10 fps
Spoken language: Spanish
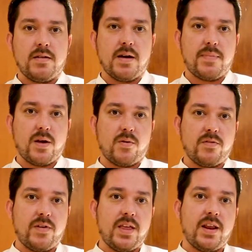ya para cuando
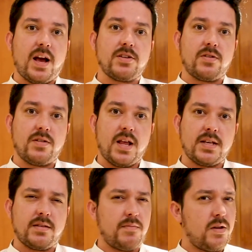Frederick Ashton
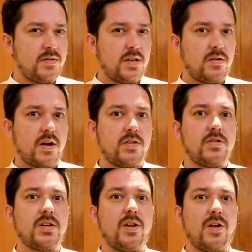nace en
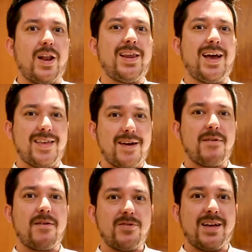1914, él ya
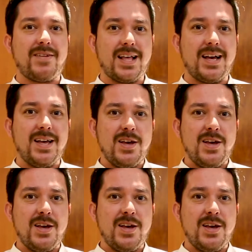llevaba una vida